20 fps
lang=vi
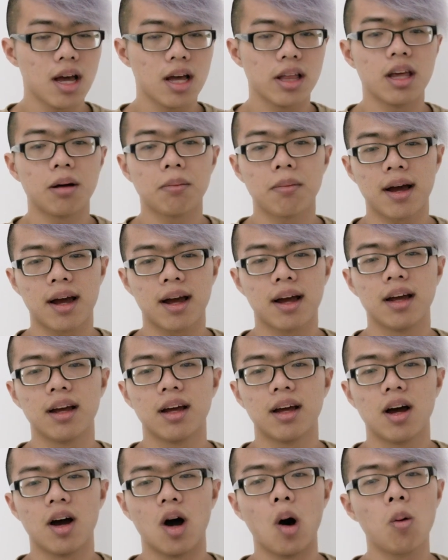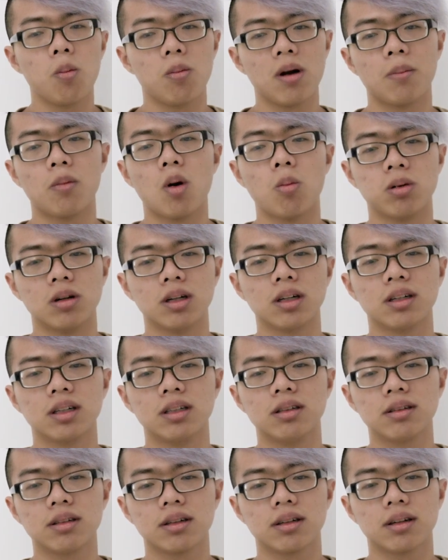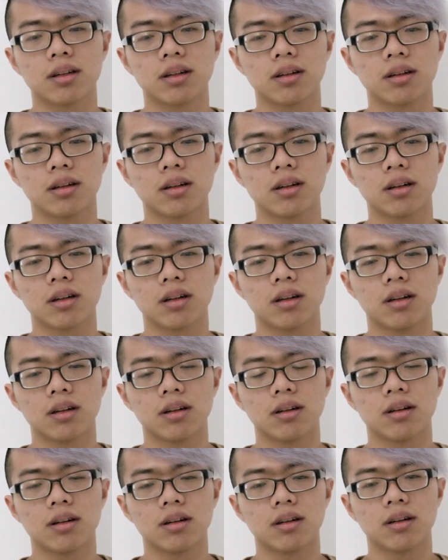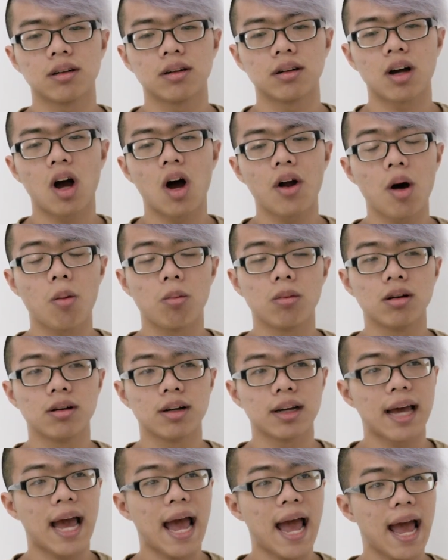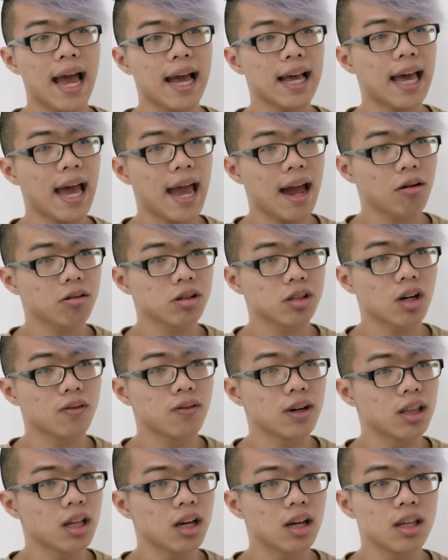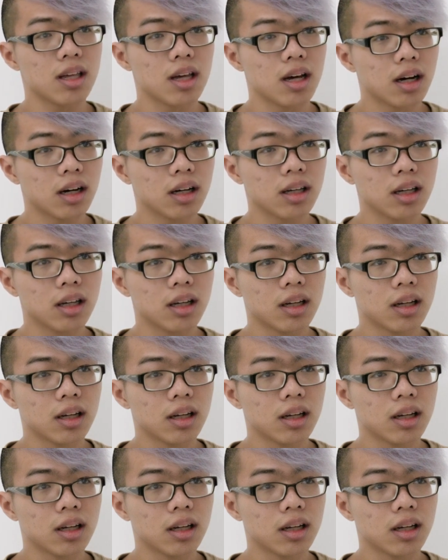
Nhưng mà Úc là một nước có đồng lương khá cao so với thế giới.